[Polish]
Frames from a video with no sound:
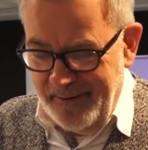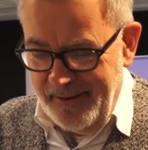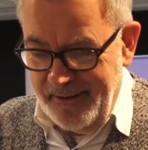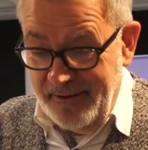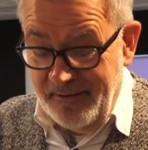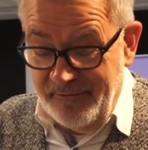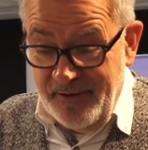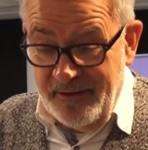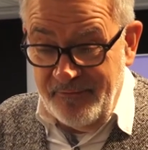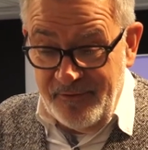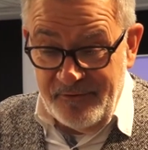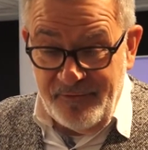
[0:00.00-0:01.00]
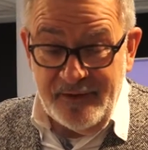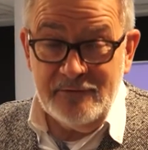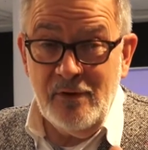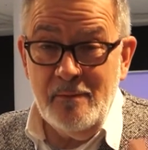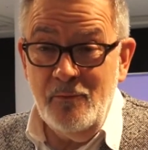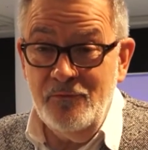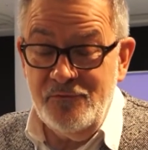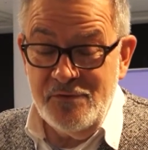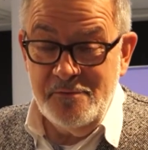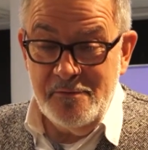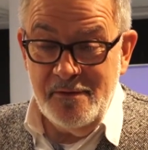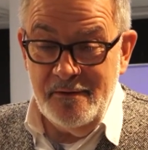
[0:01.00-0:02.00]
E, warto
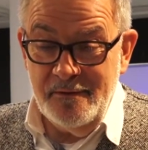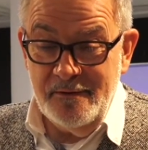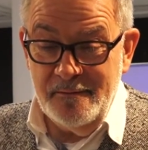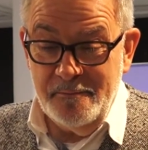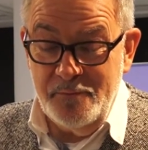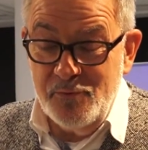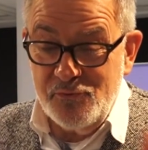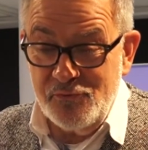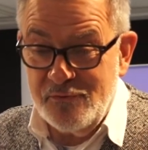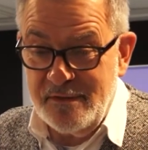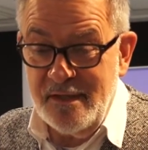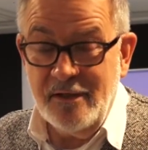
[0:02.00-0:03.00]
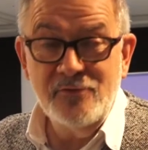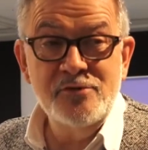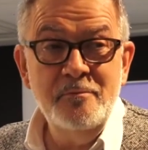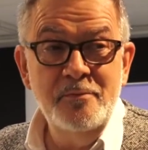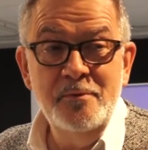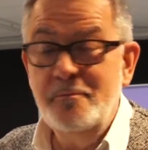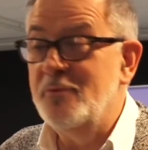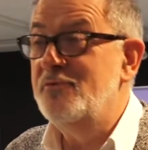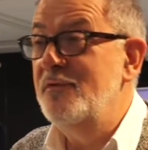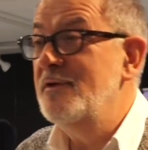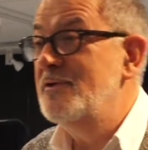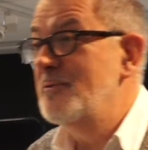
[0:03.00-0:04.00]
namówić e, Piłsudskiego, żeby
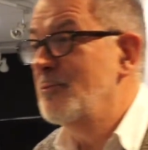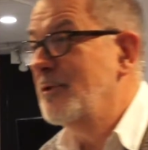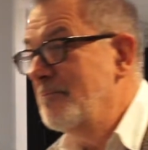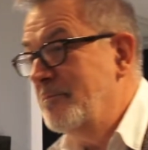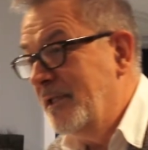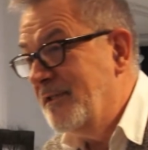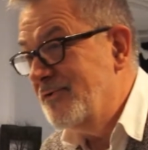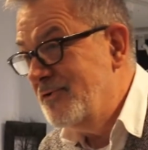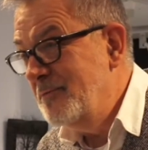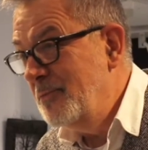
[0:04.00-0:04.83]
poświęcił mu tam 15